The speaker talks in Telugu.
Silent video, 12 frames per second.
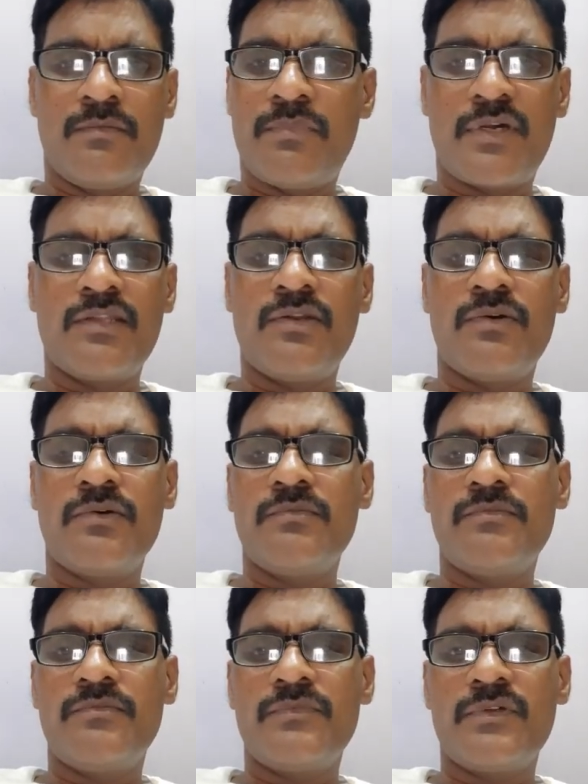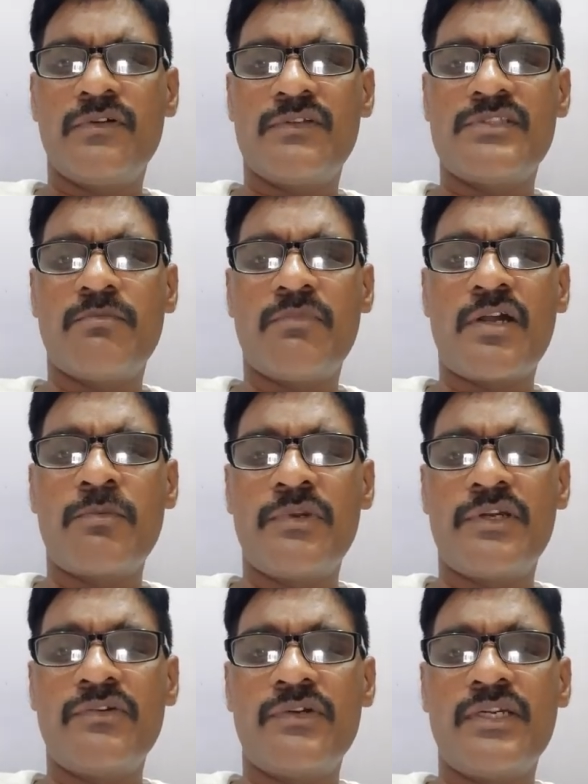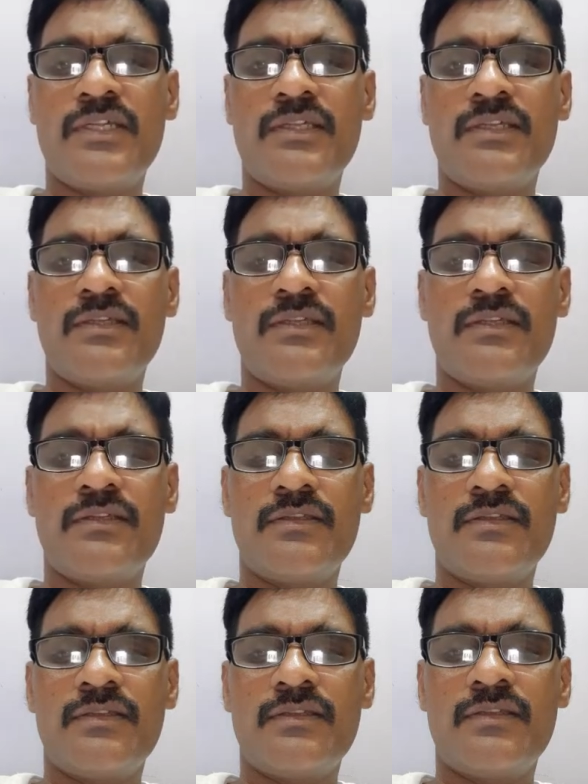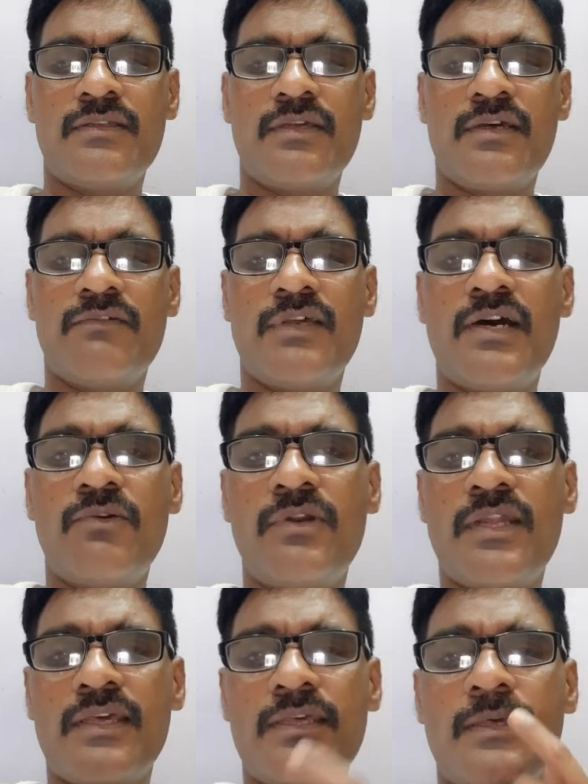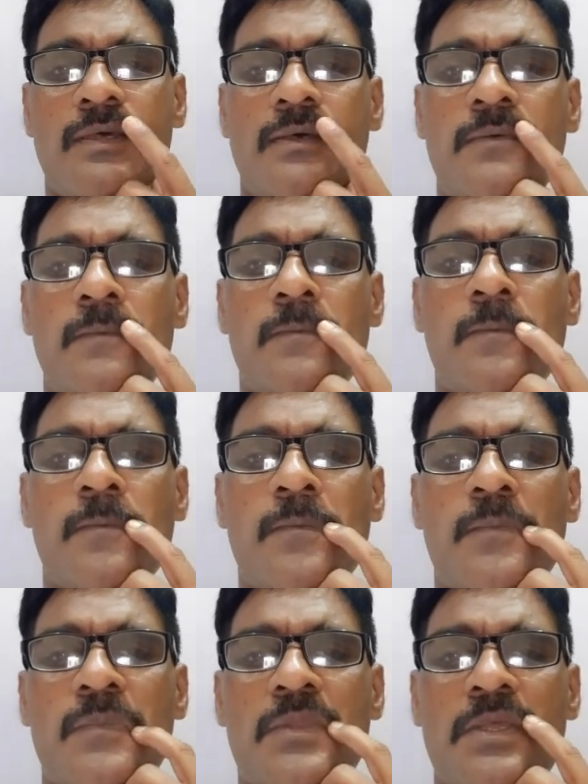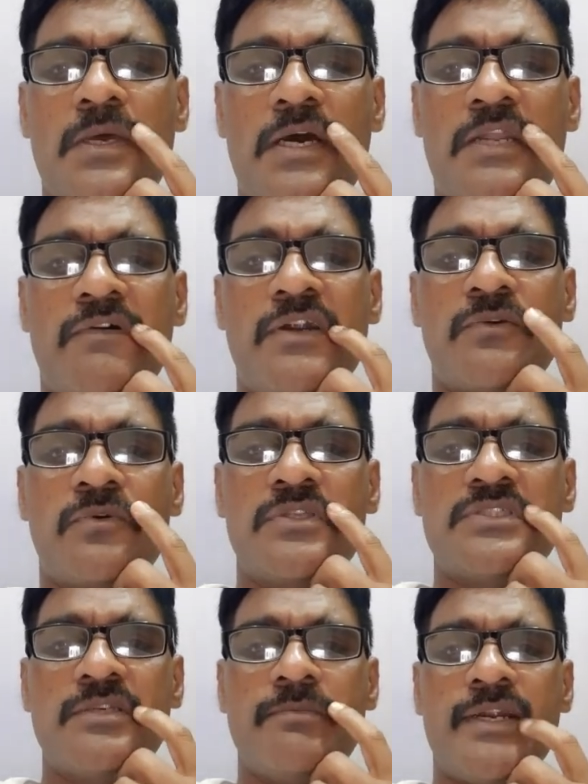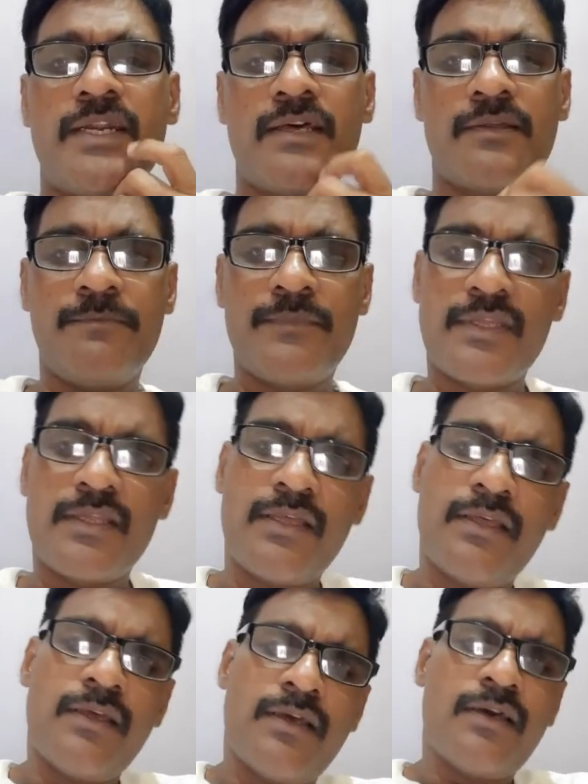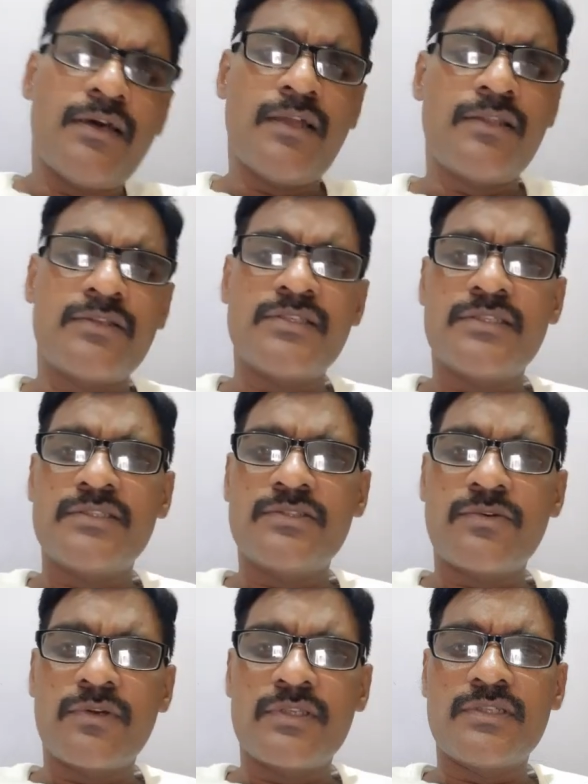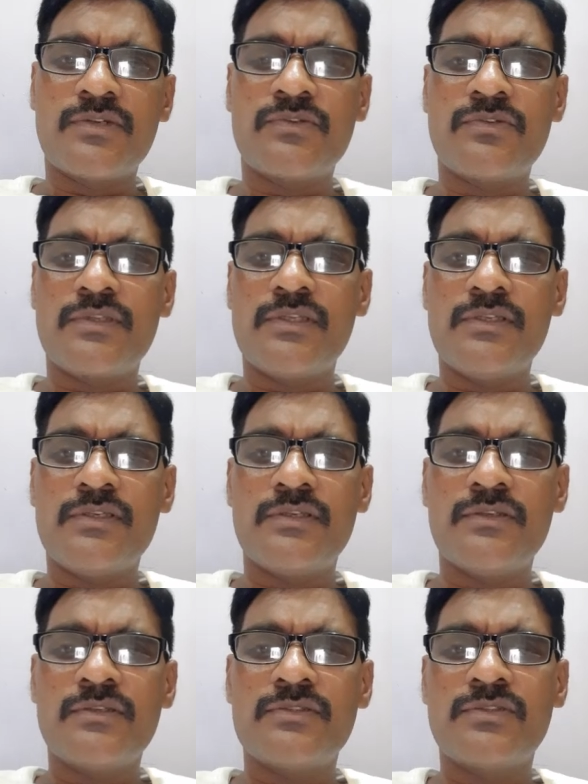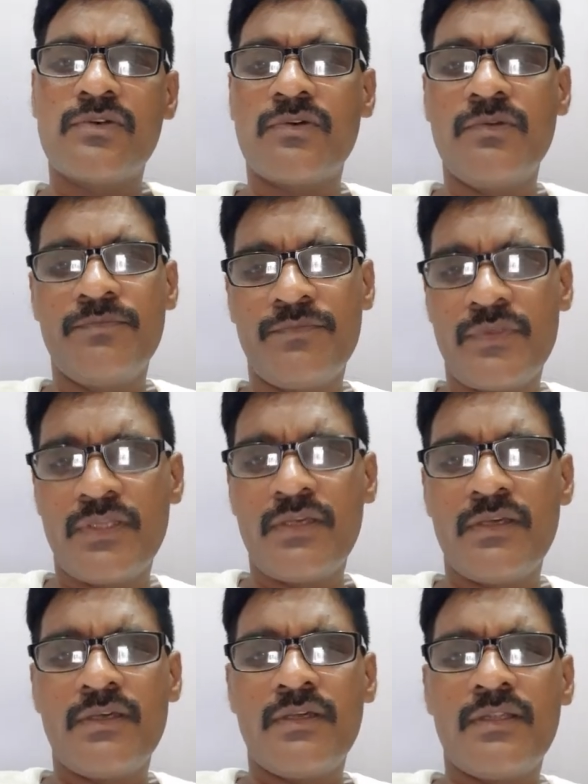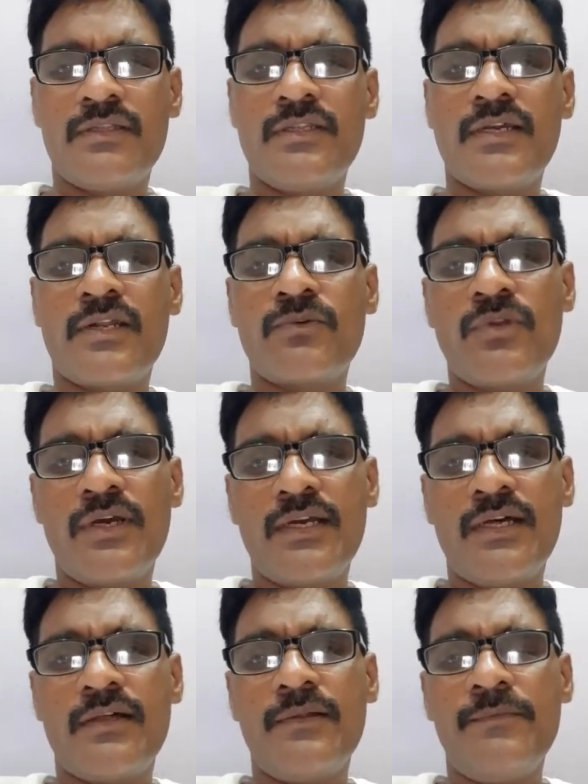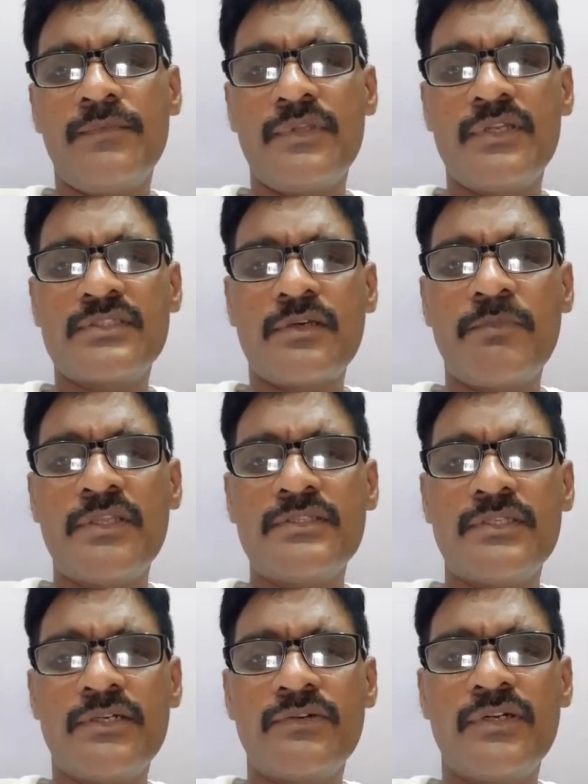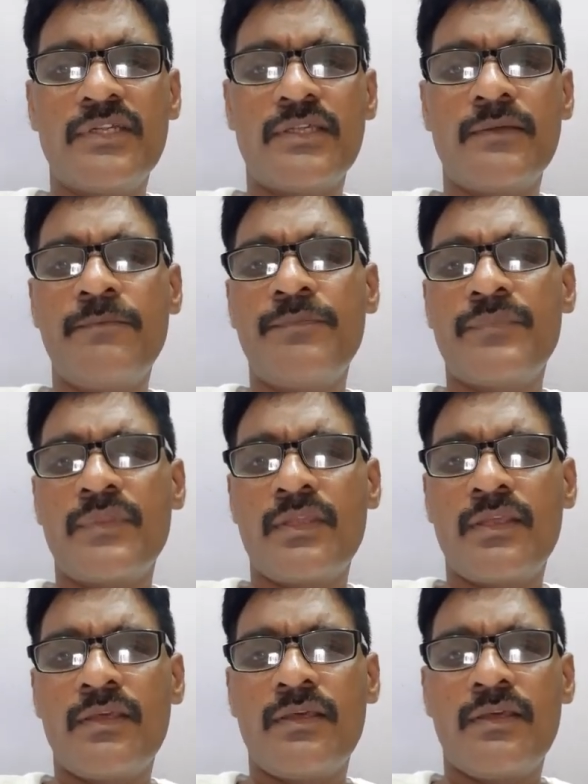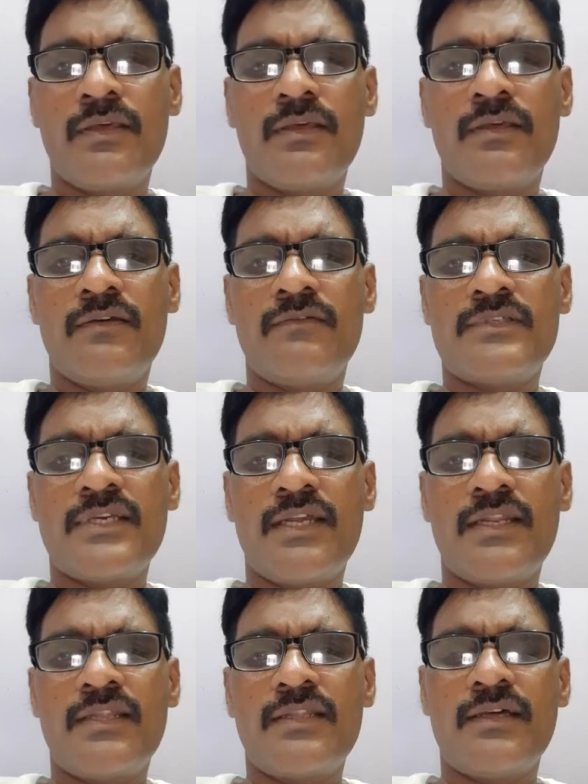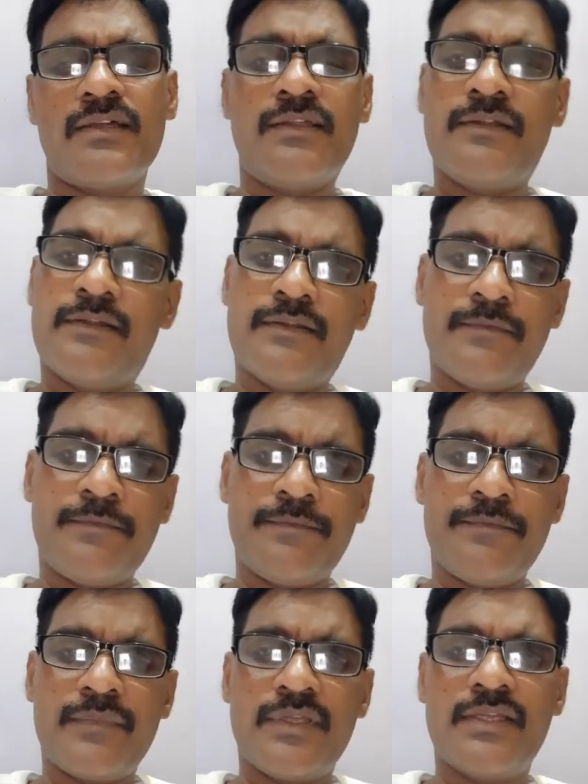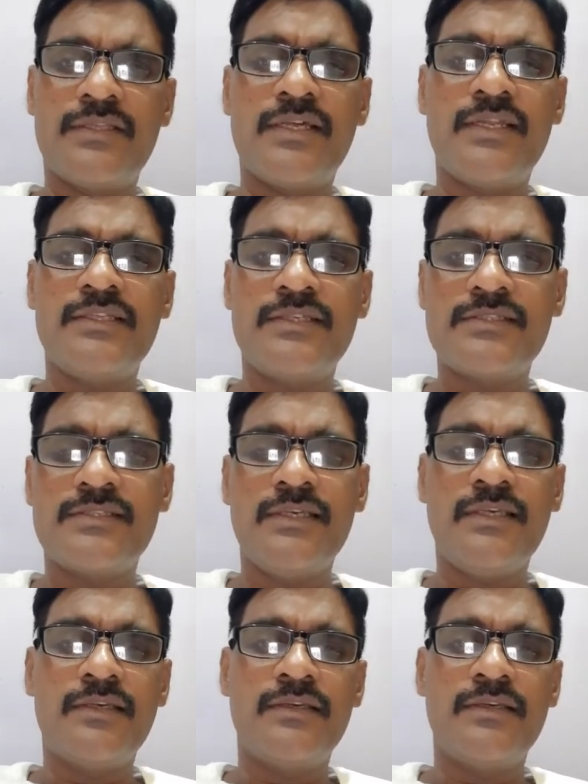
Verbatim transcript: పరిధిలో వచ్చే మార్పులు ఎటువంటి అవి ఎలా ఉంటాయి అనే వాటి గురించి బయట అందరు చర్చించుకోవడం జరుగుతుంది సో దీనికి అనుగుణంగా దీనికి సంబంధించినటువంటి విషయాన్నంతా అధ్యయనం చేసి